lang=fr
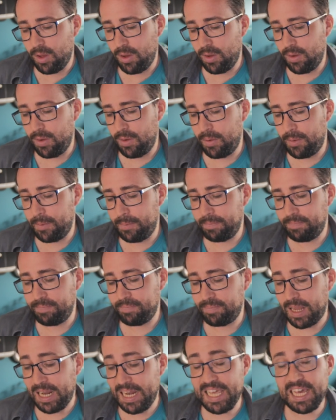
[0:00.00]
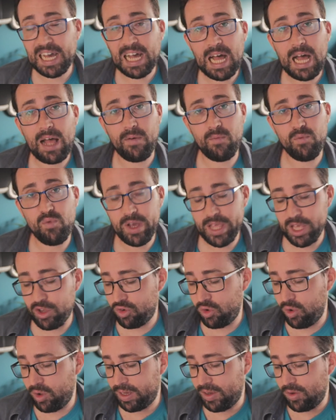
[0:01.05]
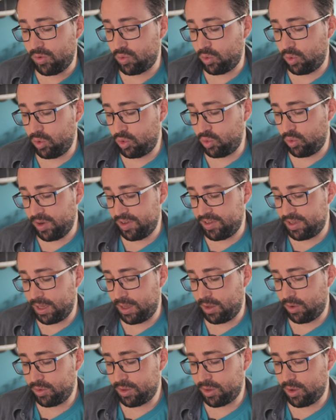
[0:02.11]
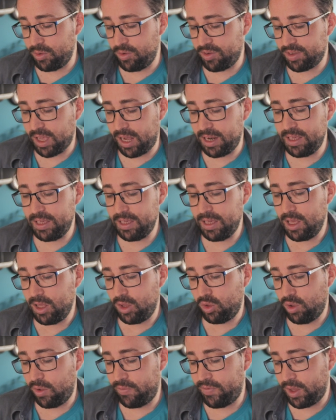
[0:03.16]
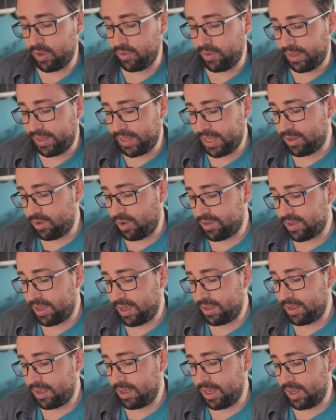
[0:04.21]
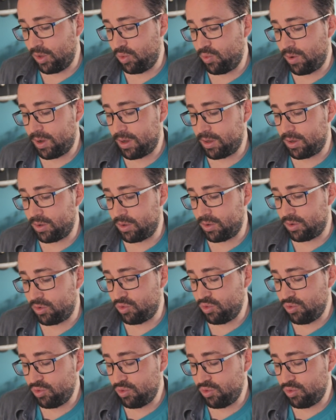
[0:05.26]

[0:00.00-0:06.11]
Euh, les rares voyageurs qui sont autorisés à entrer en Australie doivent faire une quatorzaine et doivent euh,